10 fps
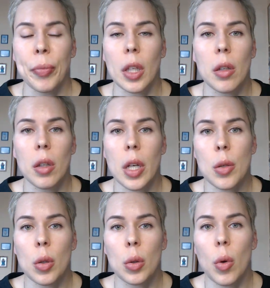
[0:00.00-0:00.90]
на
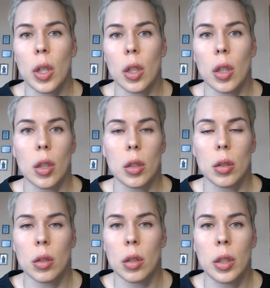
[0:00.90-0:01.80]
долгосрок только
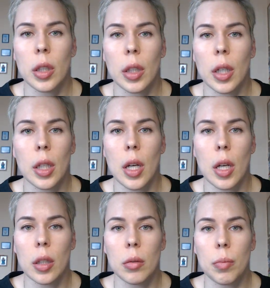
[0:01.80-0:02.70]
где-то,
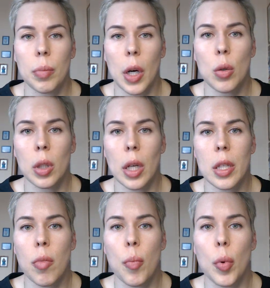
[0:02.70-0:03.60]
когда пройдет
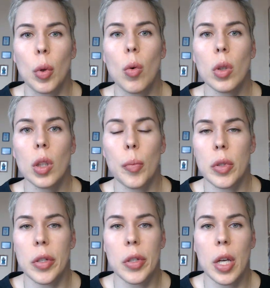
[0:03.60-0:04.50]
хотя бы полгода
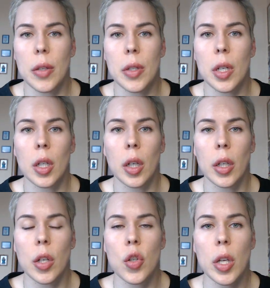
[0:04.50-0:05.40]
после снятия всех
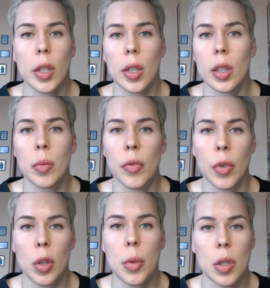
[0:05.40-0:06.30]
ограничений, когда мы
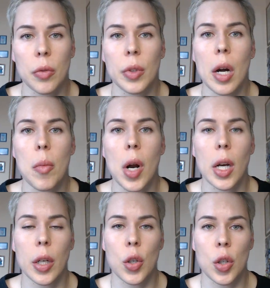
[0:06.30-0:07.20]
вернемся в
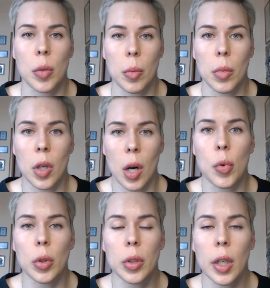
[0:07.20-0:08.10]
нормальный режим
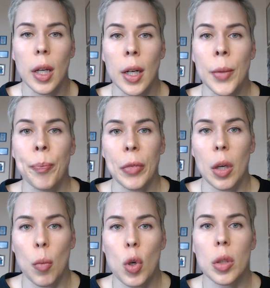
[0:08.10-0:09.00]
работы,
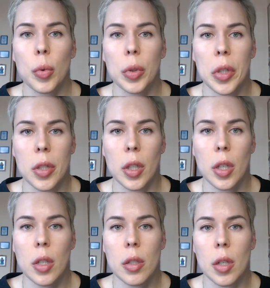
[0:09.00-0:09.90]
и можно будет
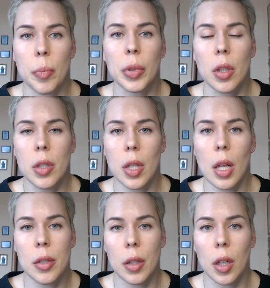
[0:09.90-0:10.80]
оценить
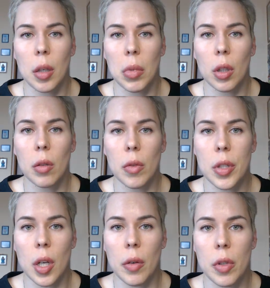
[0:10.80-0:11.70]
потенциал стримингового
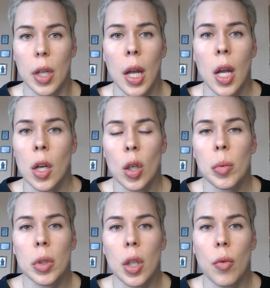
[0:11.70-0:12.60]
сервиса.
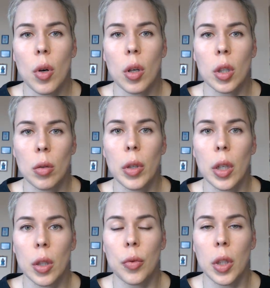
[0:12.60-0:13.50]
Кроме того,
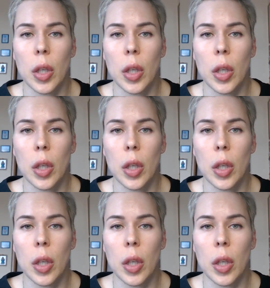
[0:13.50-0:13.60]
конкурентов у